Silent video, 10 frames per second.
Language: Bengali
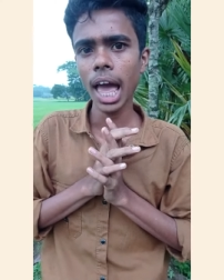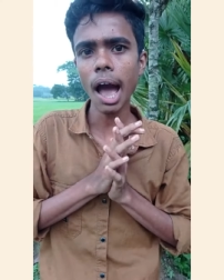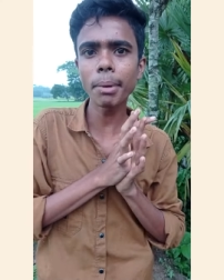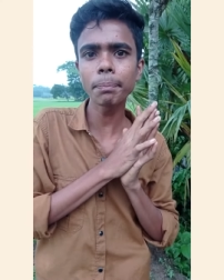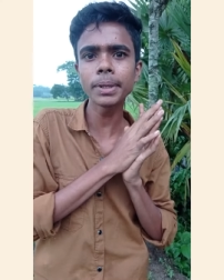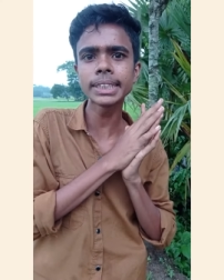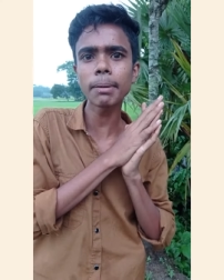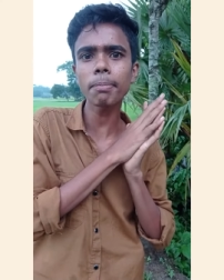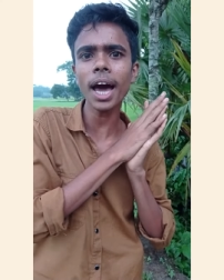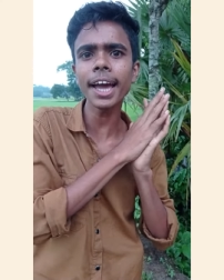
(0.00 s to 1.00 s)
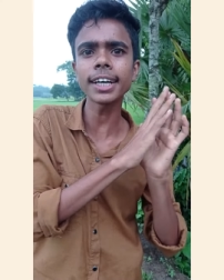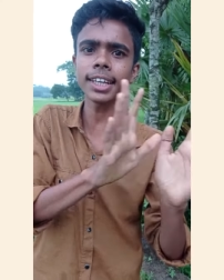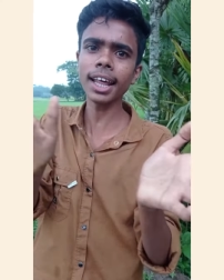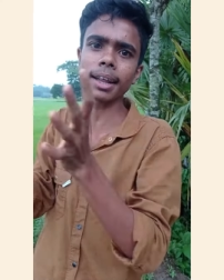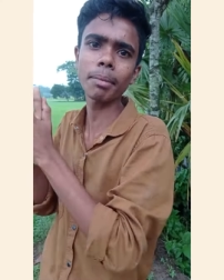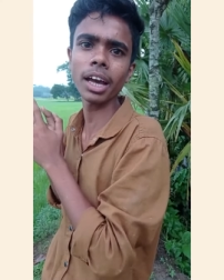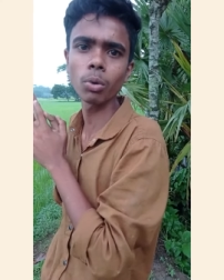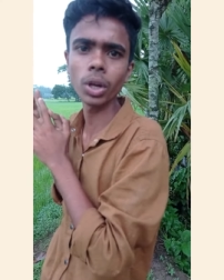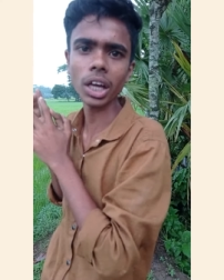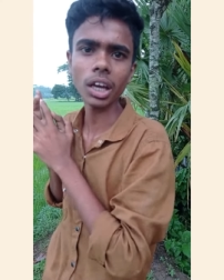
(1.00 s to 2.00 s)
আমার পিছে প্রায় হাজার হাজার মায়া
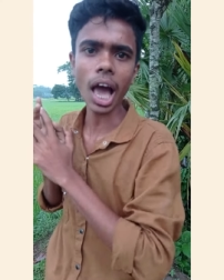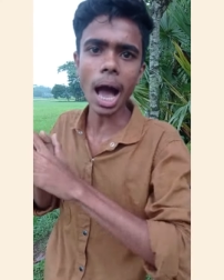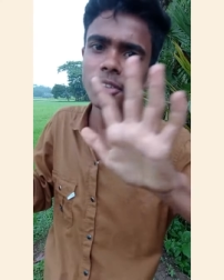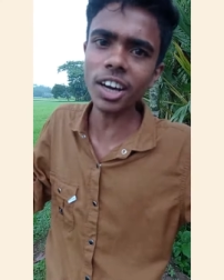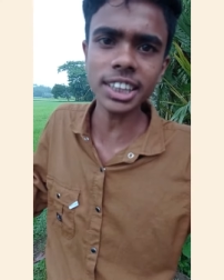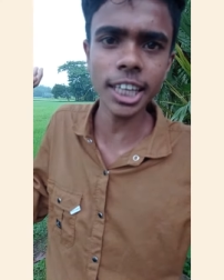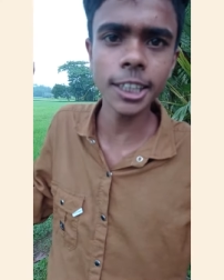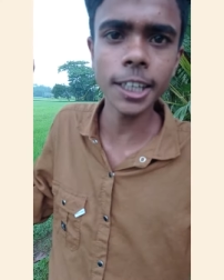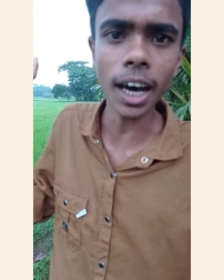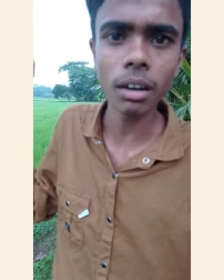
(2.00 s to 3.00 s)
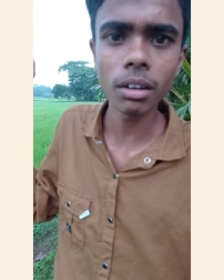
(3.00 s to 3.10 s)
ঘুরে আমি পাত্তা দিই না